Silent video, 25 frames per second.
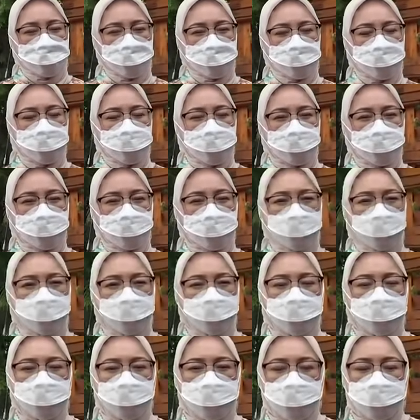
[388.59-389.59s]
Jadi eh,
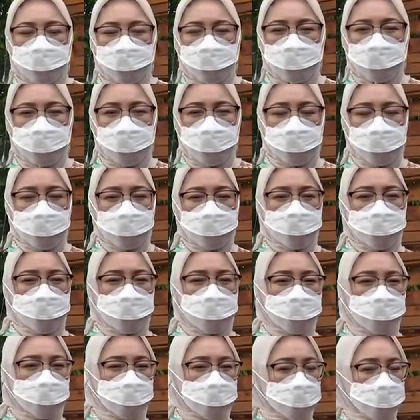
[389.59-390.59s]
teman-teman yang
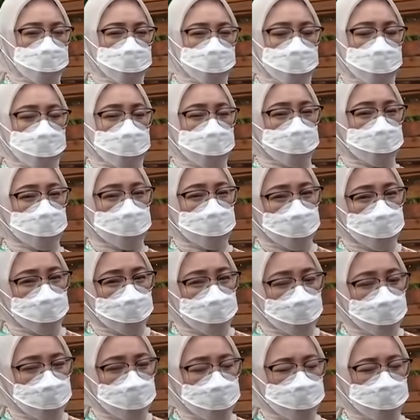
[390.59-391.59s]
mampir ke
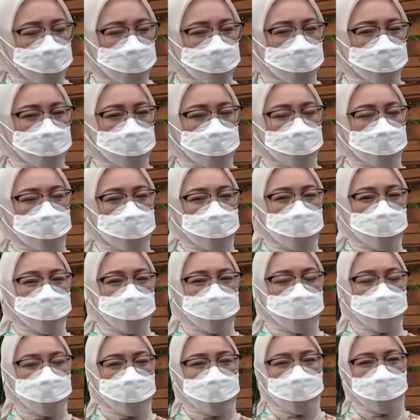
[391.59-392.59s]
Purwakarta, kemudian
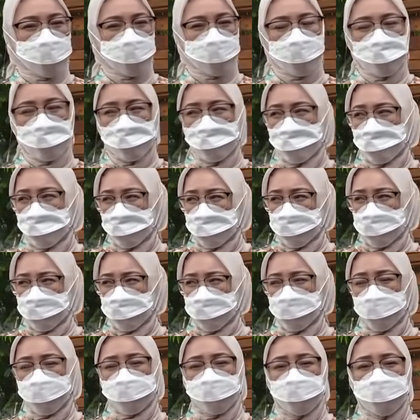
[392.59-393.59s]
juga
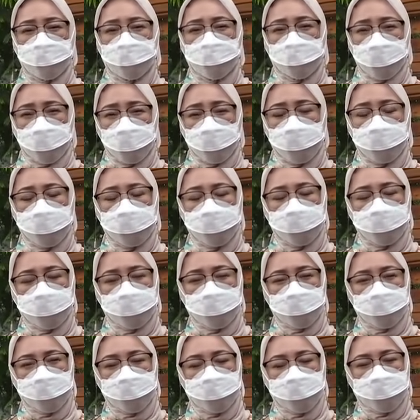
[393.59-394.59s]
uh, wajib ya,
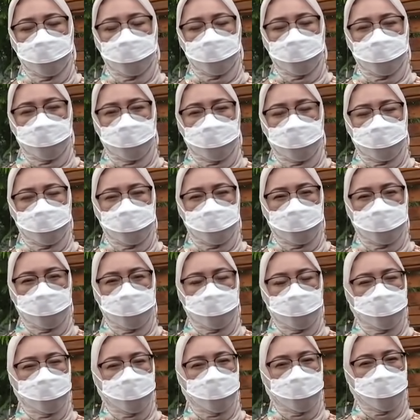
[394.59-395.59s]
ini
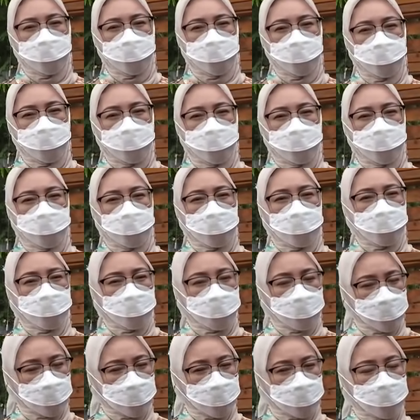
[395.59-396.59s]
wajib untuk
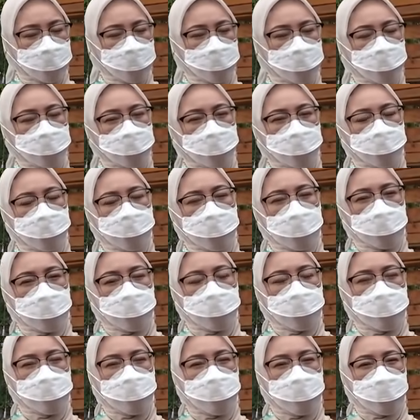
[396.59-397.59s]
mampir ke
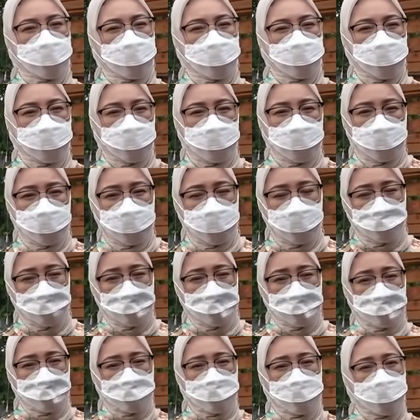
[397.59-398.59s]
Balai Mayoran ini
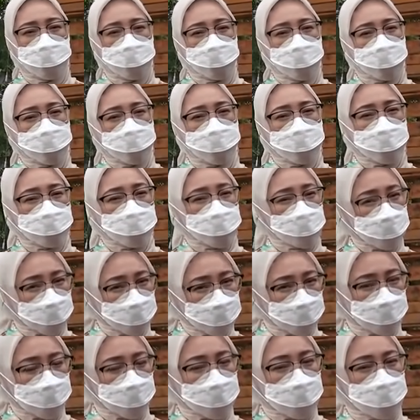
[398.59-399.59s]
dan menikmati
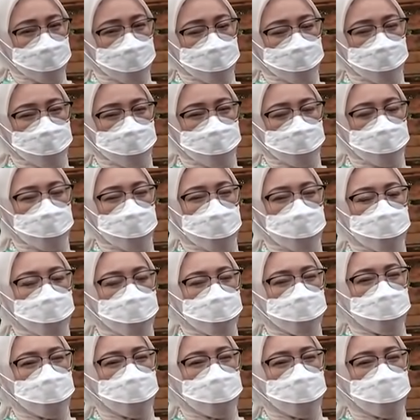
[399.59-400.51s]
nanti seperti apa